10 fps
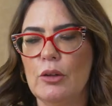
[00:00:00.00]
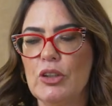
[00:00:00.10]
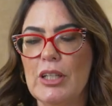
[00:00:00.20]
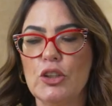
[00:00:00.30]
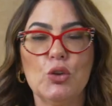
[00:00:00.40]

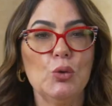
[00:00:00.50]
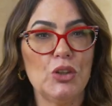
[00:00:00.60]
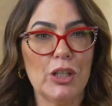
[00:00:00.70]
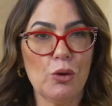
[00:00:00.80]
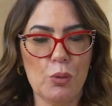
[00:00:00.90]
Não se
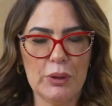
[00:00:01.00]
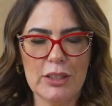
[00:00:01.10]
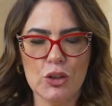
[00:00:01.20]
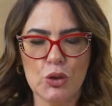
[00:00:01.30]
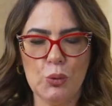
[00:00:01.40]
assustem com a
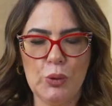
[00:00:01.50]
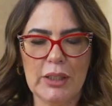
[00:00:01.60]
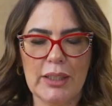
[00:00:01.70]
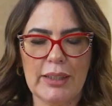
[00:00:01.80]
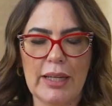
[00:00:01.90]

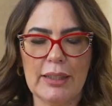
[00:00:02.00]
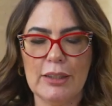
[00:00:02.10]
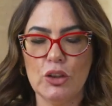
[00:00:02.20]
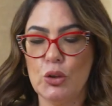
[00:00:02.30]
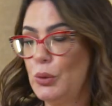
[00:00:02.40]
textura, que tem
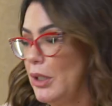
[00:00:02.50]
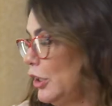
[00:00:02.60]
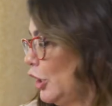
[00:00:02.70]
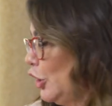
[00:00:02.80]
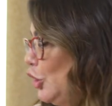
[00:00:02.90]
a
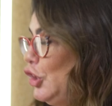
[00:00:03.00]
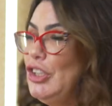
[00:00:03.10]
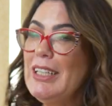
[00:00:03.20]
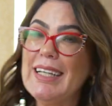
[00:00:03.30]
textura de